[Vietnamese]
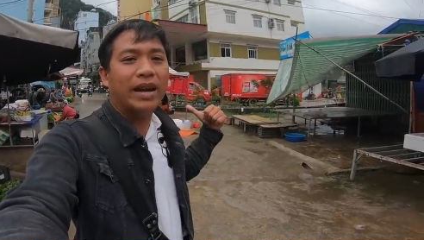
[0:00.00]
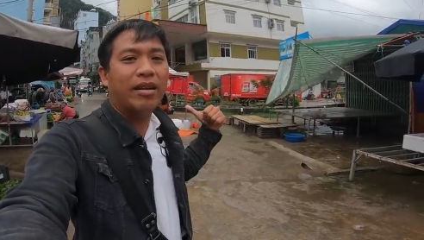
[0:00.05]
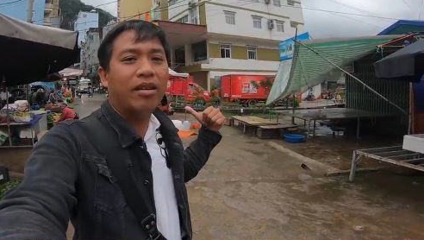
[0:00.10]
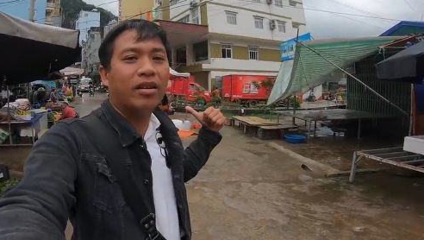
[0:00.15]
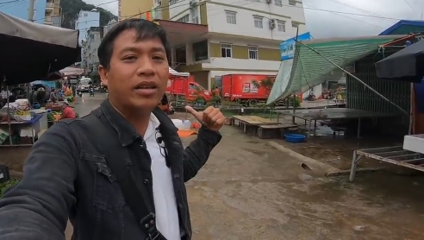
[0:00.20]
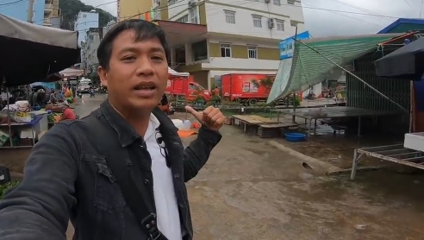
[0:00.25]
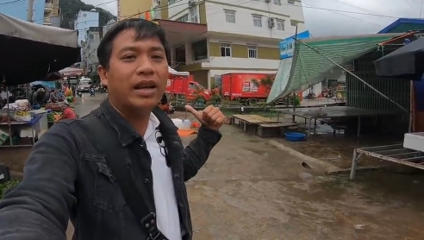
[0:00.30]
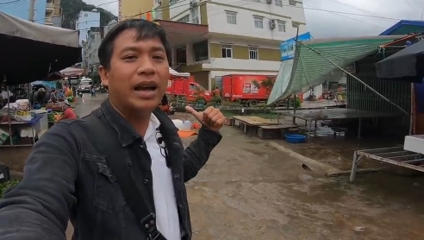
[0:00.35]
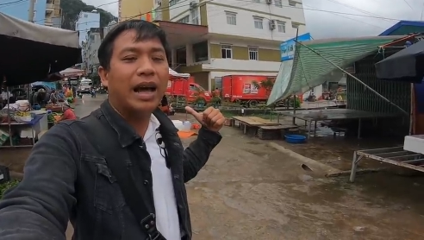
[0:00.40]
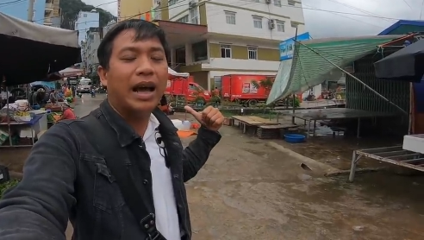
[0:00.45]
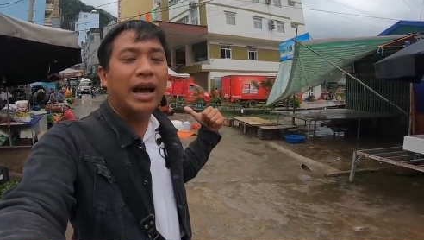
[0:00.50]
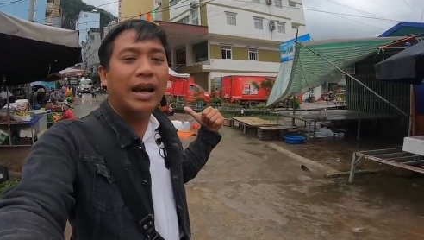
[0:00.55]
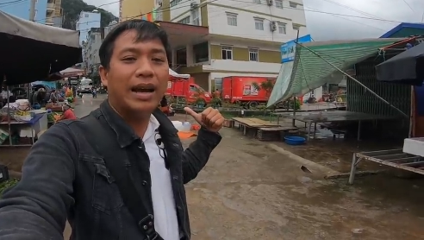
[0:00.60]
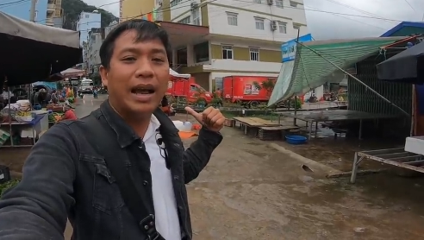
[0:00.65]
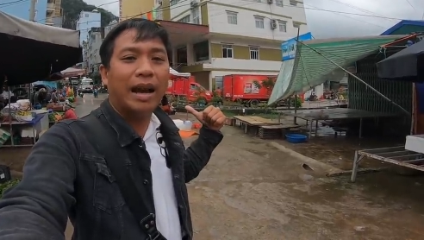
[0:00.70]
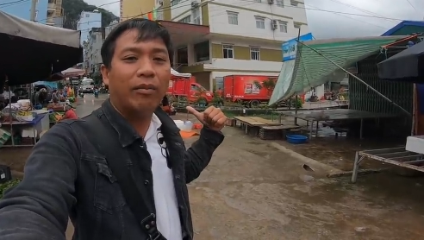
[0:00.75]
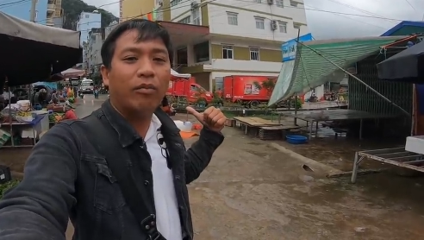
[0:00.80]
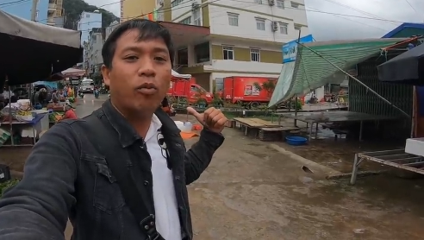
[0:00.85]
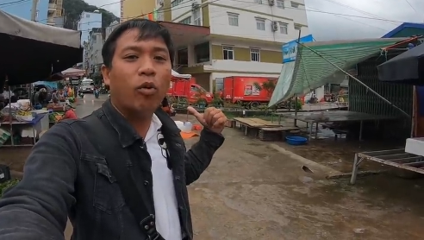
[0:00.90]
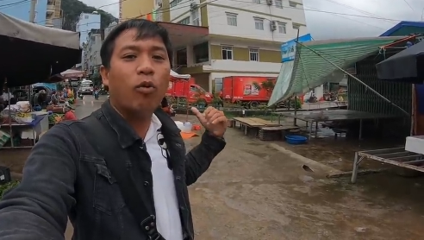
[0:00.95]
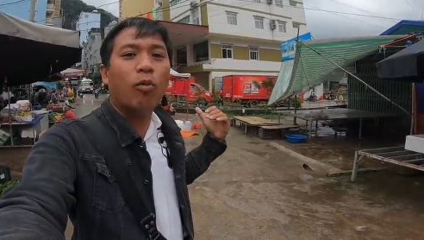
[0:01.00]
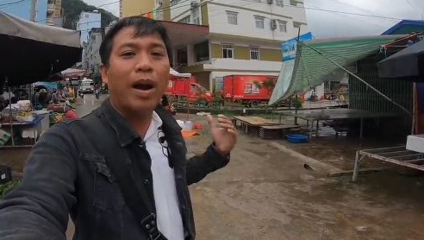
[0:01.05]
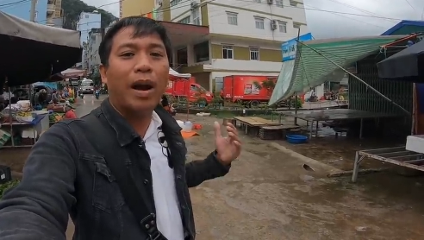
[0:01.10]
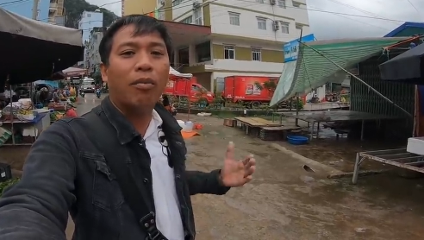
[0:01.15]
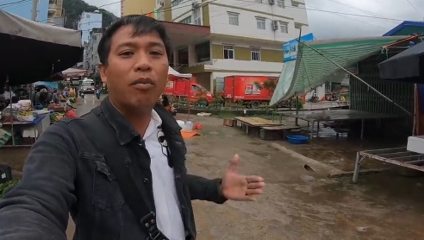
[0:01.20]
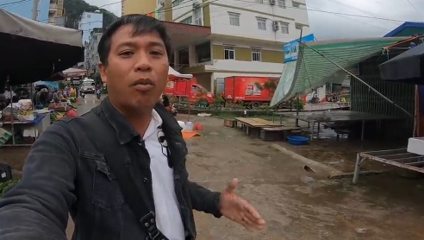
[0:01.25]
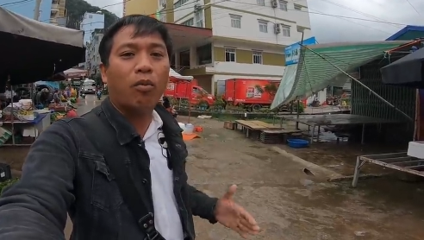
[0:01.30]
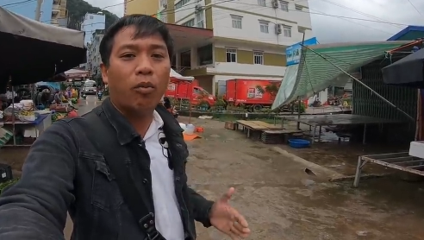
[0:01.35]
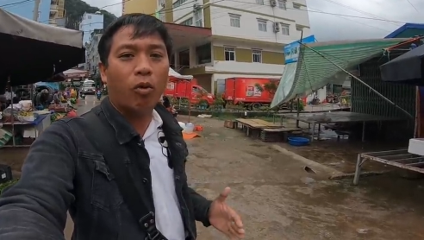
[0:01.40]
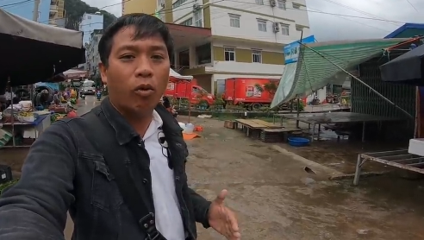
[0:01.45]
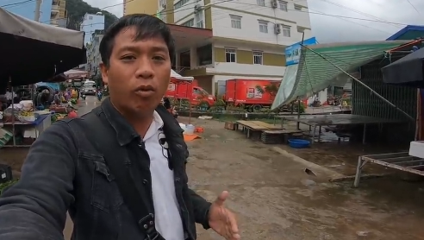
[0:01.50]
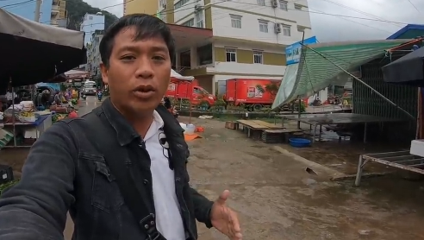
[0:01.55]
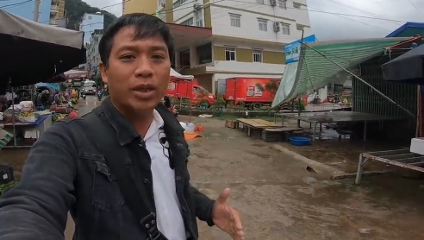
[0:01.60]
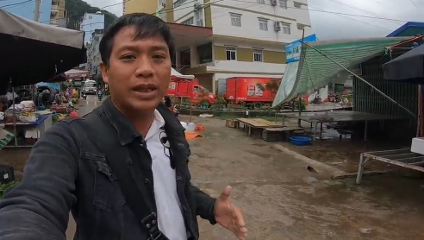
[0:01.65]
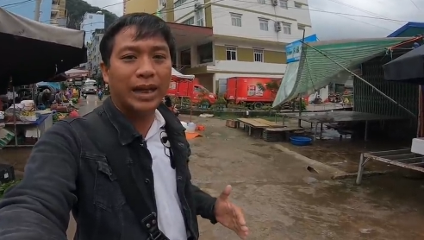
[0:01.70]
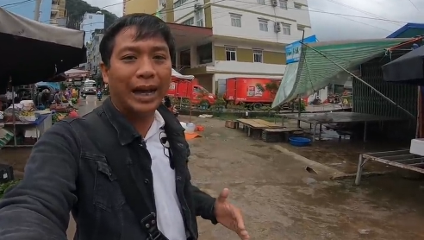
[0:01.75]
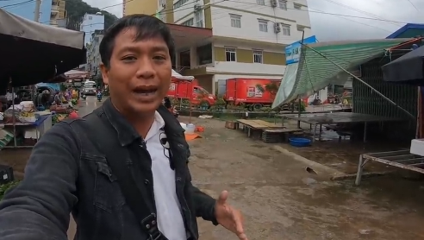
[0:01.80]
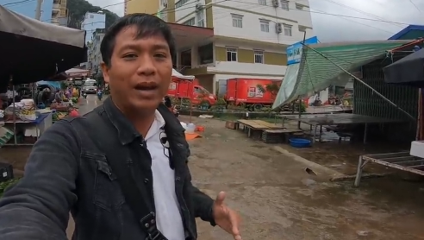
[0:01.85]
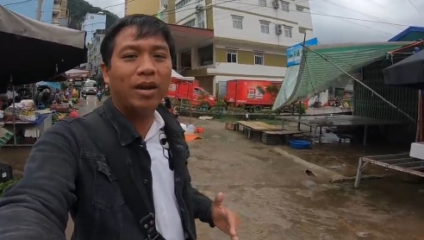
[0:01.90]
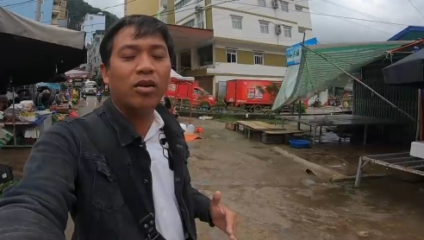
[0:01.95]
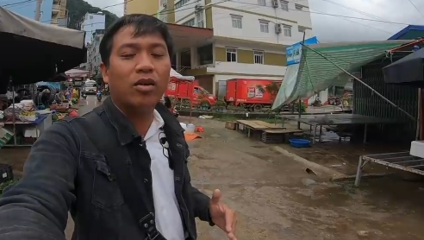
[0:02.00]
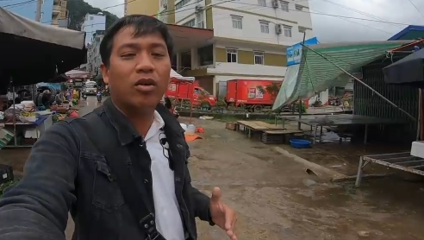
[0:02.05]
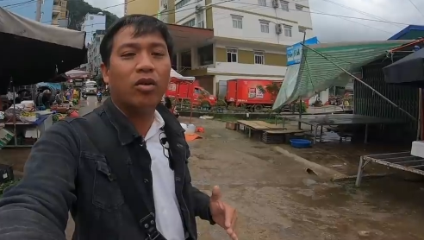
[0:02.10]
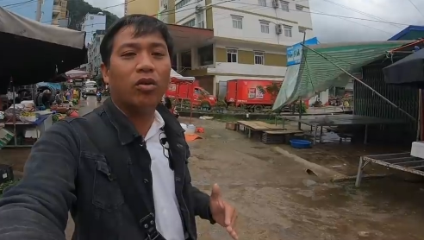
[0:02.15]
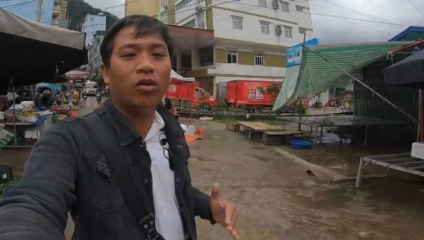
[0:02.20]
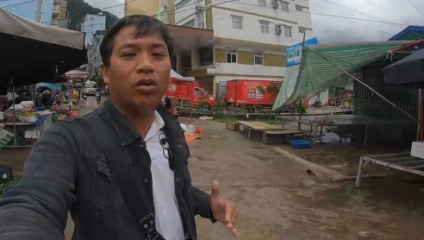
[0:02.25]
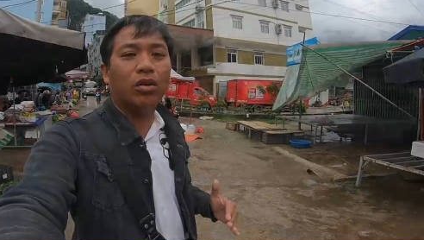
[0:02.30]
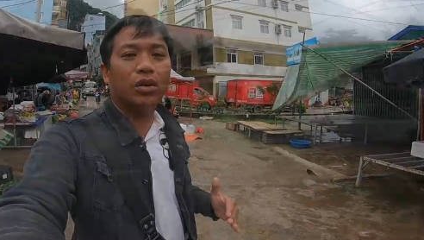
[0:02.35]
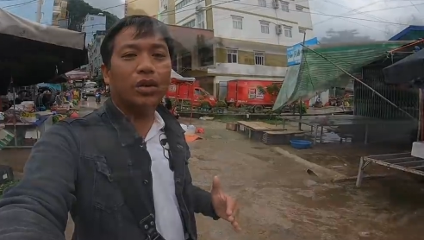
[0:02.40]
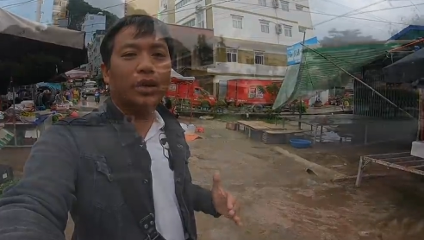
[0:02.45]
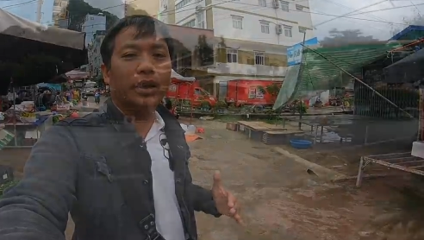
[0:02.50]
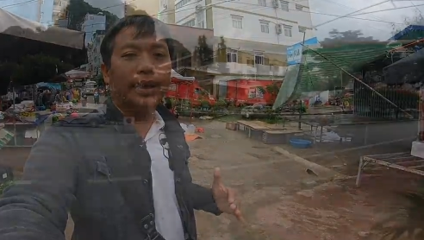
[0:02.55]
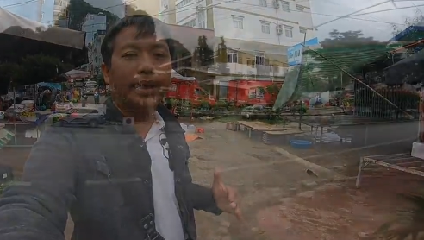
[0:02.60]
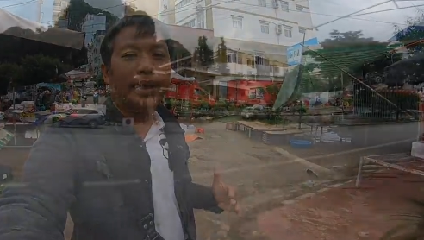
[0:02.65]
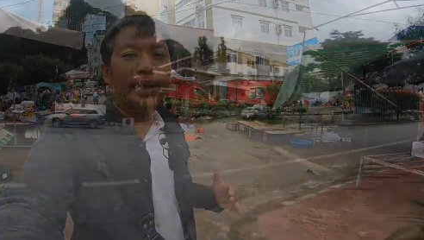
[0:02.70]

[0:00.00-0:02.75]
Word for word: đó chính là hình ảnh buôn bán một buổi sáng của người